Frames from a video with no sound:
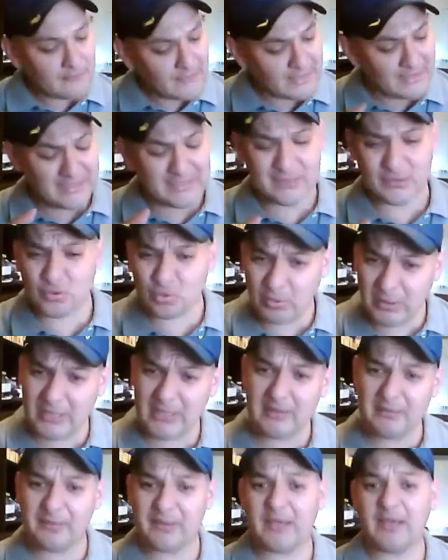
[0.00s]
que
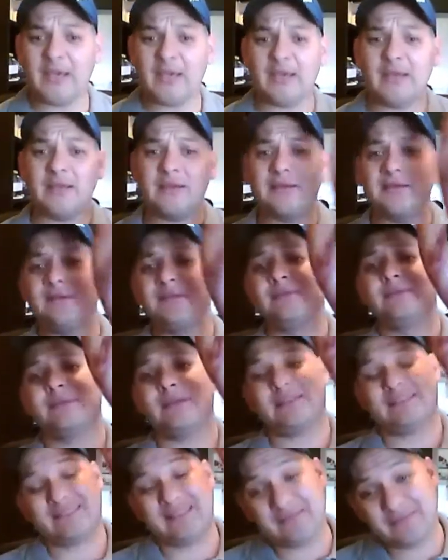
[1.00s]
suene bien, que
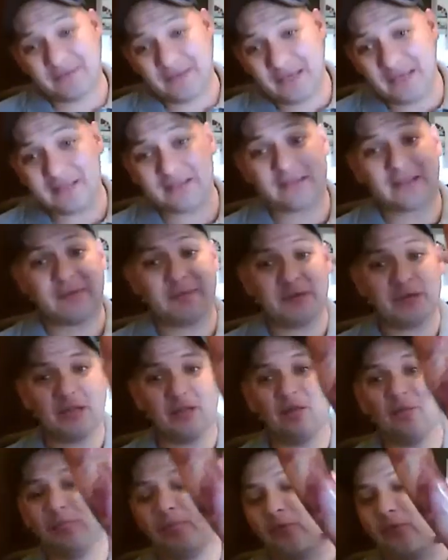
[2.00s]
esté bien
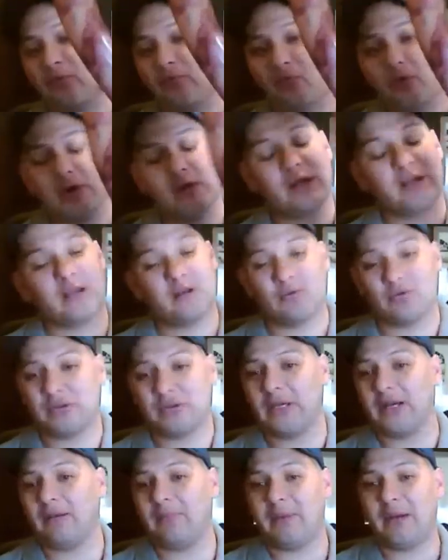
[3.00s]
terminado por fuera, que no
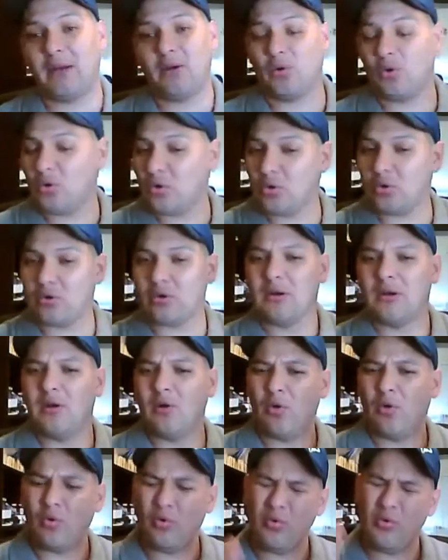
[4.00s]
tenga mal olor.
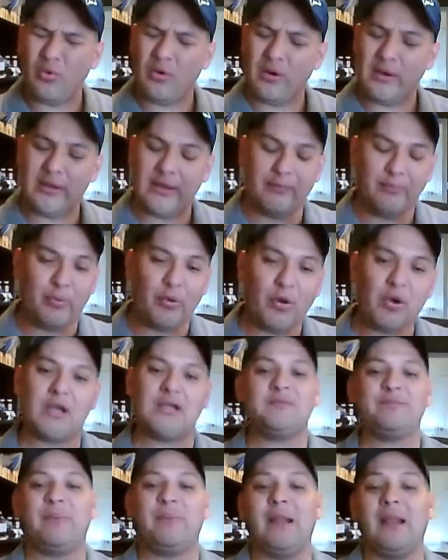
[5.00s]
En
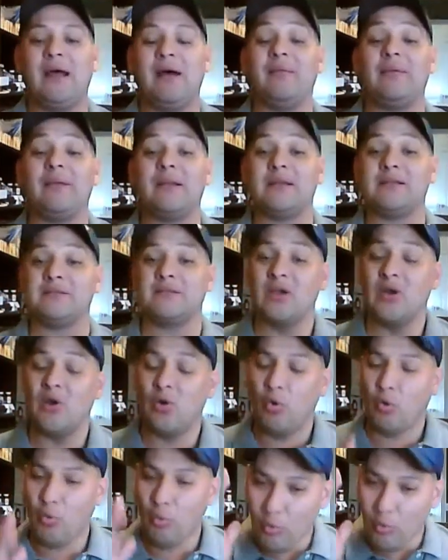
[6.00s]
pocas palabras,
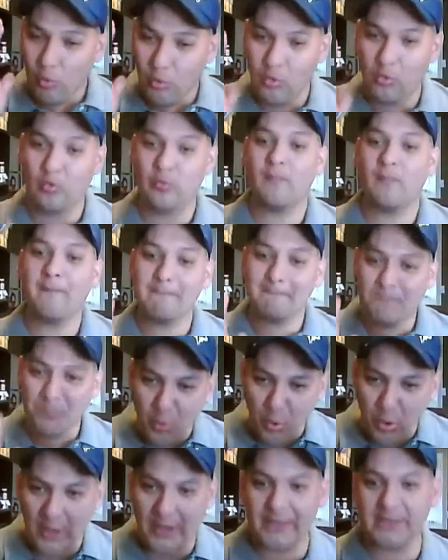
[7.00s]
un
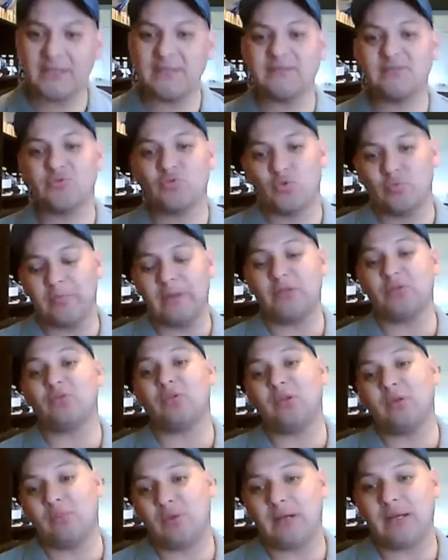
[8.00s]
buen instrumento
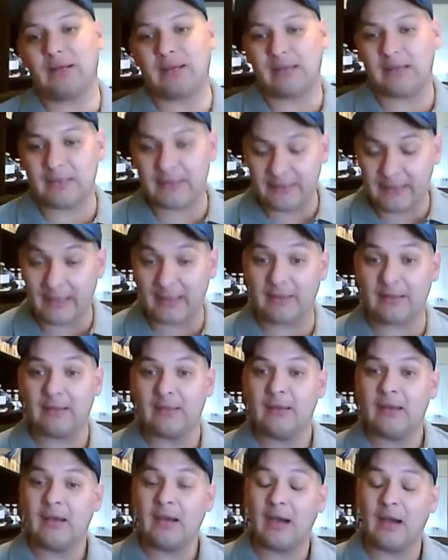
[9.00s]
de buena calidad
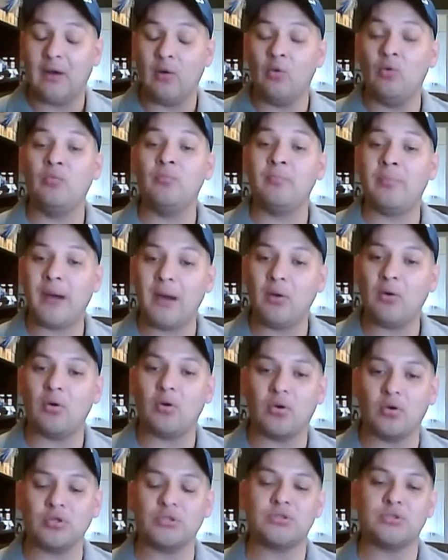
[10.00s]
a un bajo
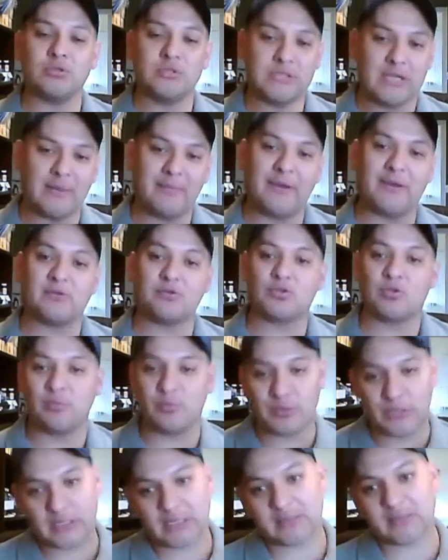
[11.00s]
costo. Llámanos,
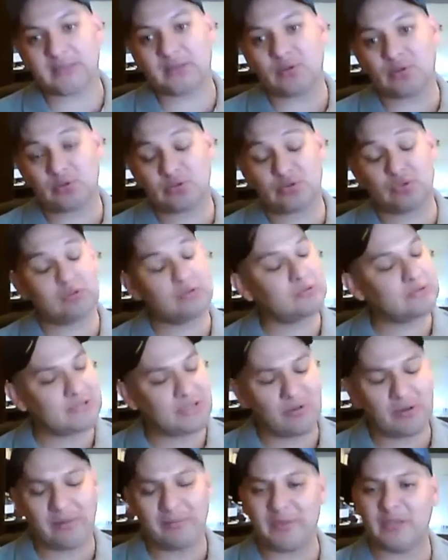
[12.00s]
comunícate con nosotros.
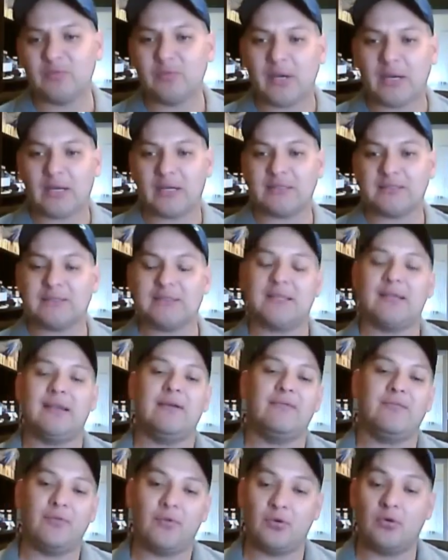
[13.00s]
Ahora mismo agarra ese
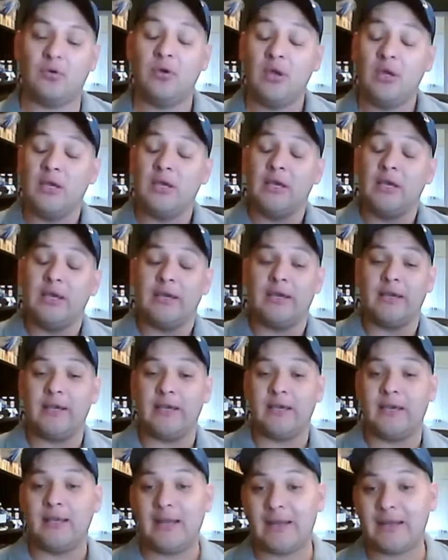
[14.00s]
teléfono.
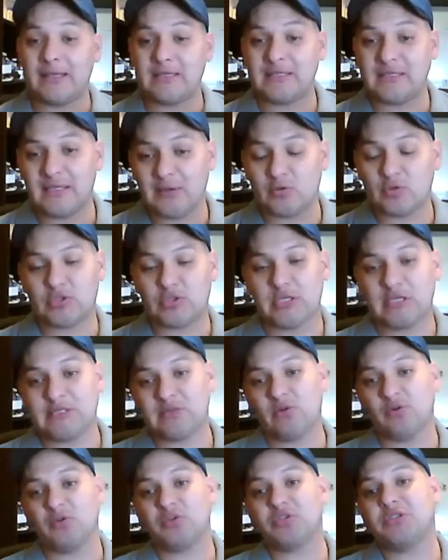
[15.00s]
Eh, el área
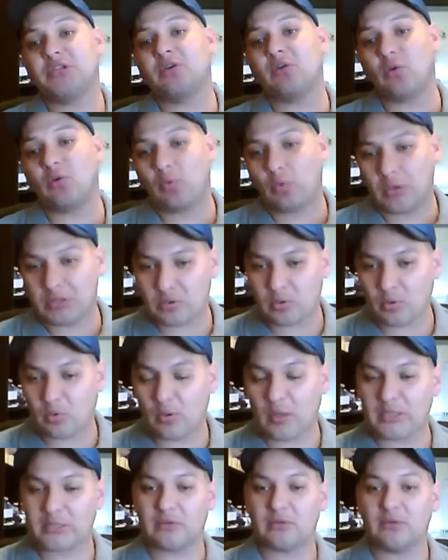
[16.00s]

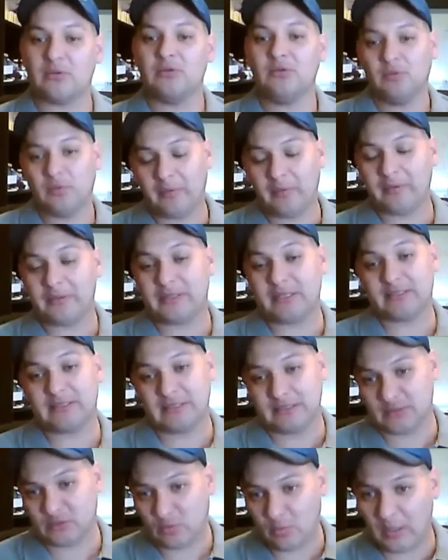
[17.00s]

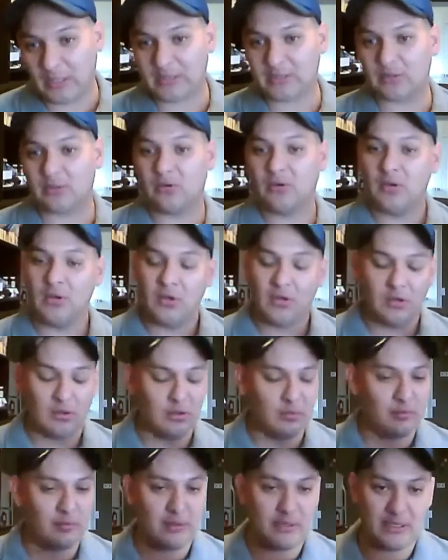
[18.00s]
562-544-9364.
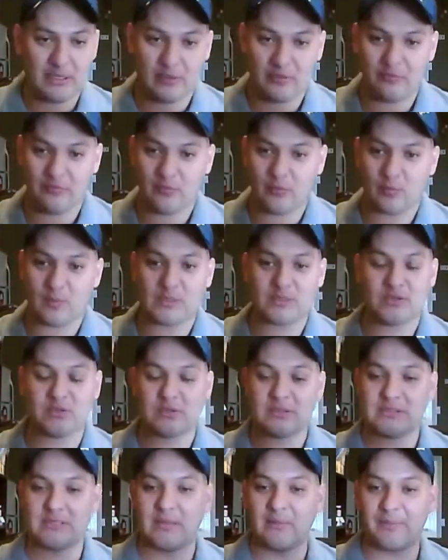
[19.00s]
La información
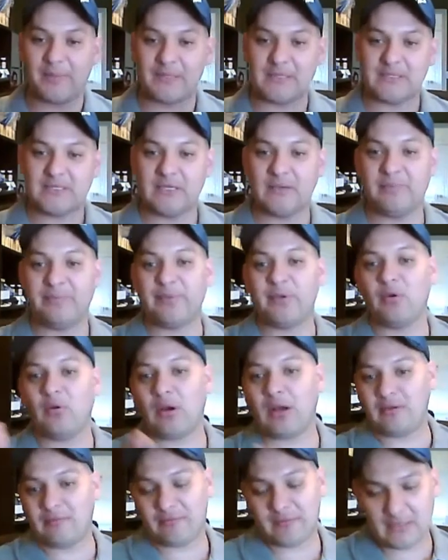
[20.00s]
está al principio,
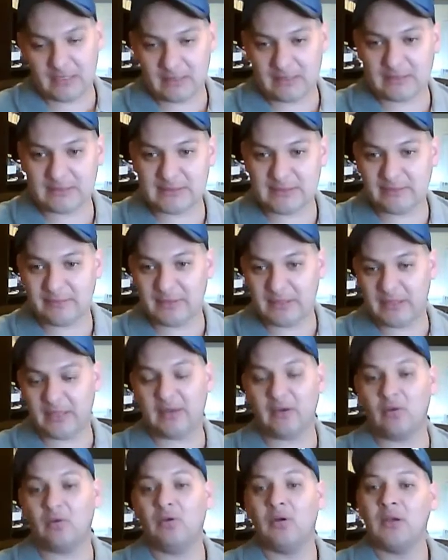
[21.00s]
al final de este
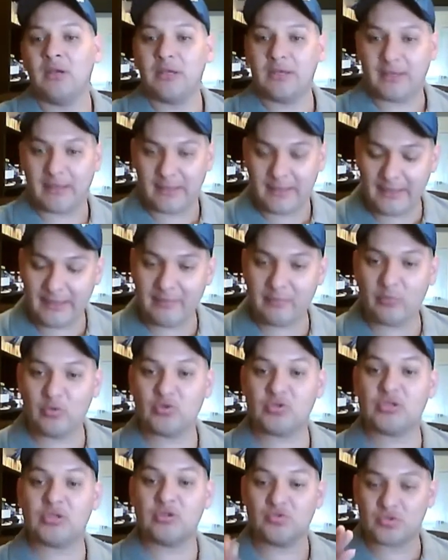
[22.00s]
video.
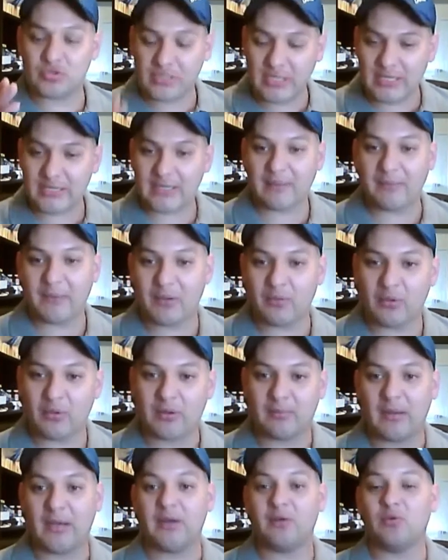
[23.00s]
Queremos que usted, amado
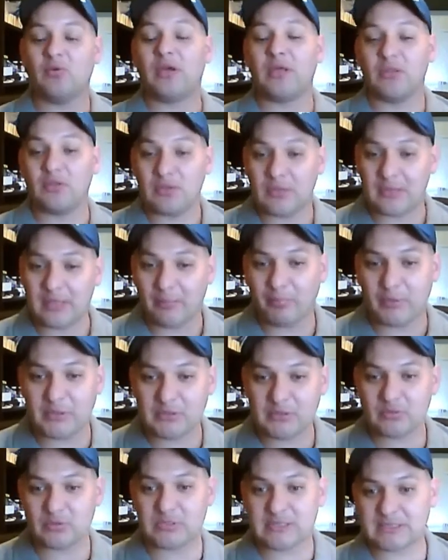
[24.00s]
hermano, que Dios le ha
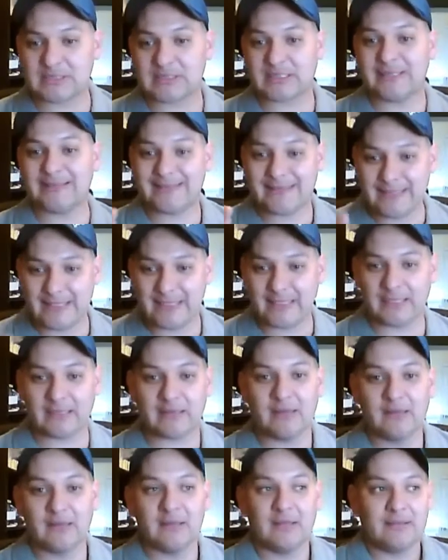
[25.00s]
puesto ese sentir
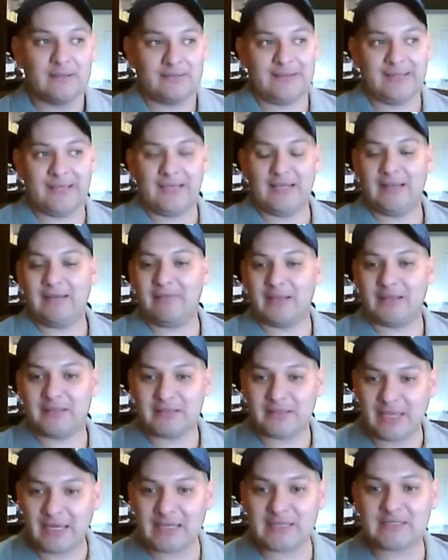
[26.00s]
de
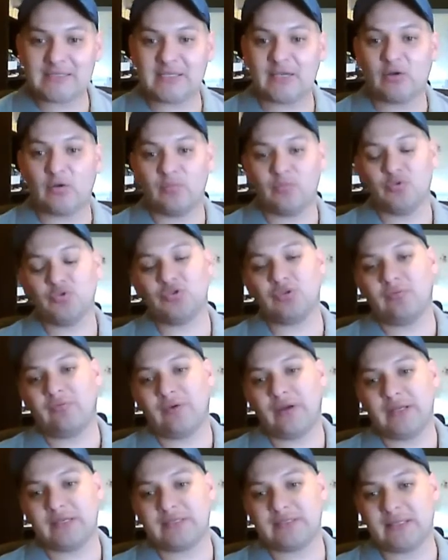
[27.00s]
levantarse como un
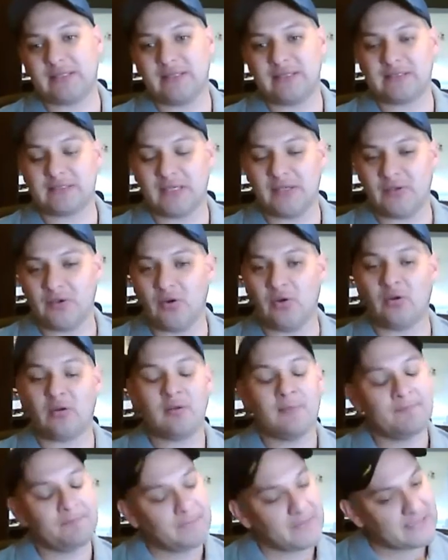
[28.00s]
chofarista del
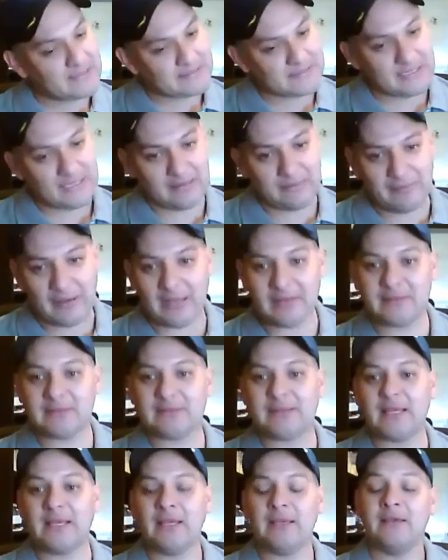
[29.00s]
Señor, se
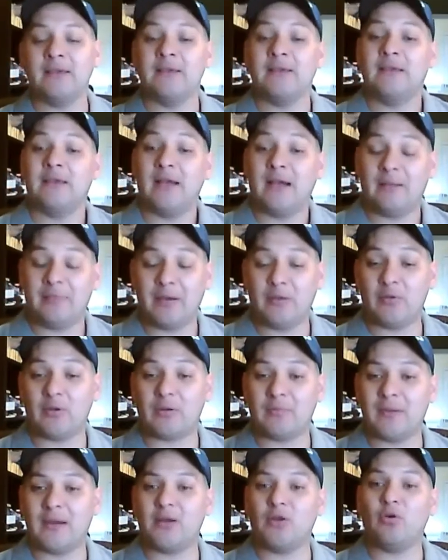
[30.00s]
levante, amado
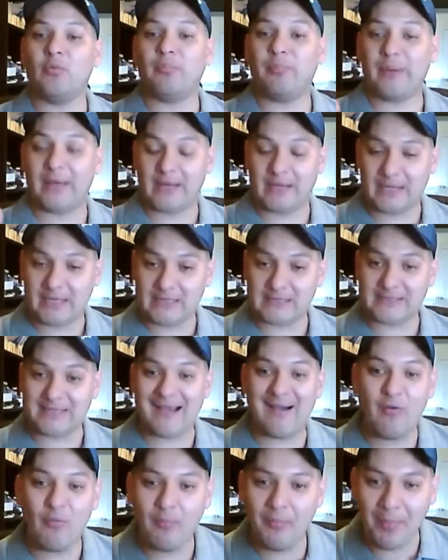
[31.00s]
hermano, para que
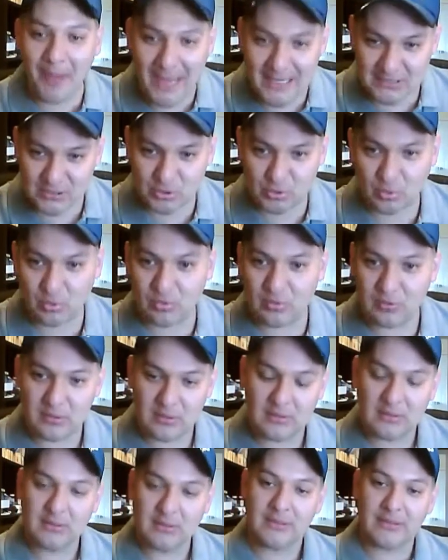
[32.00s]
sea un vaso
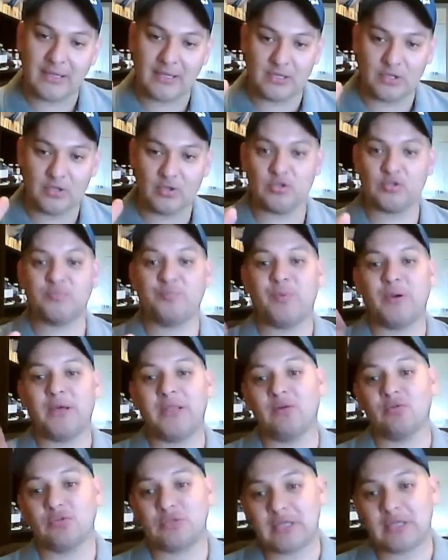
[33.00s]
que Dios pueda
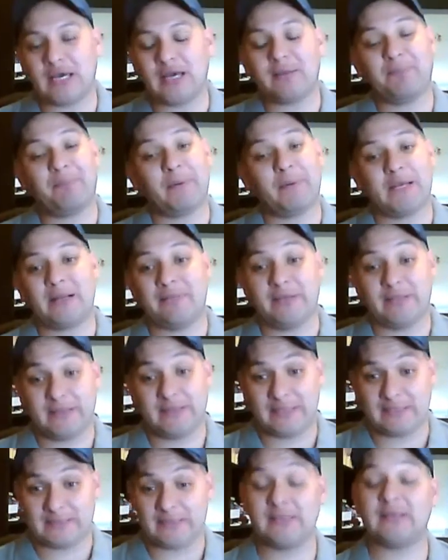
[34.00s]
usar para
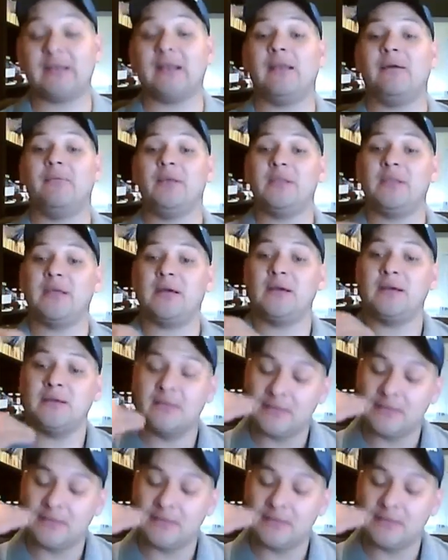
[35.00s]
bendecir la vida